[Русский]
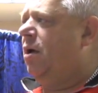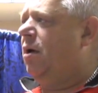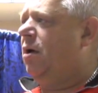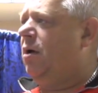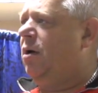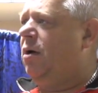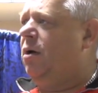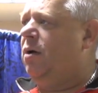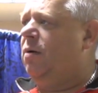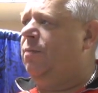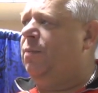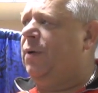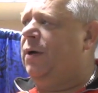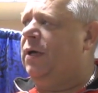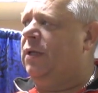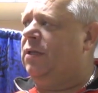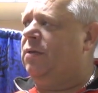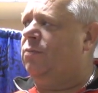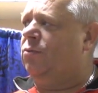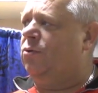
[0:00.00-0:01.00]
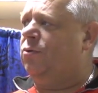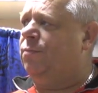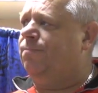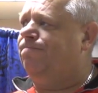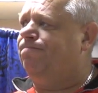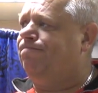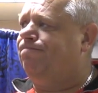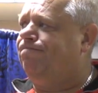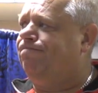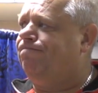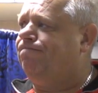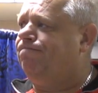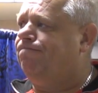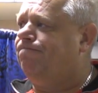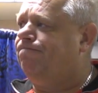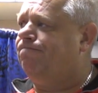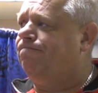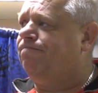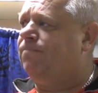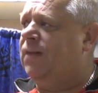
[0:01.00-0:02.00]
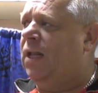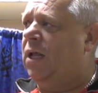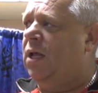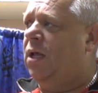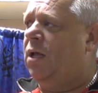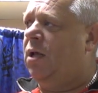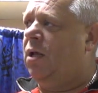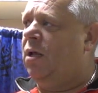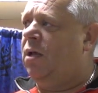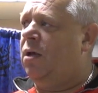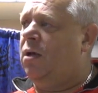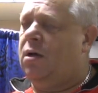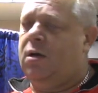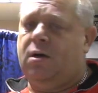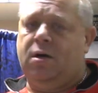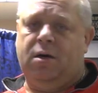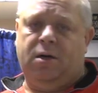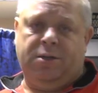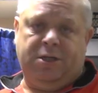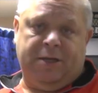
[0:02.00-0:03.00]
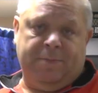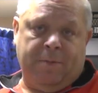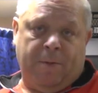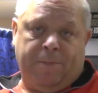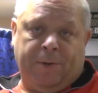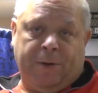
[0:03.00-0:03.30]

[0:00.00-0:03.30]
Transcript: А, поэтому а, Дима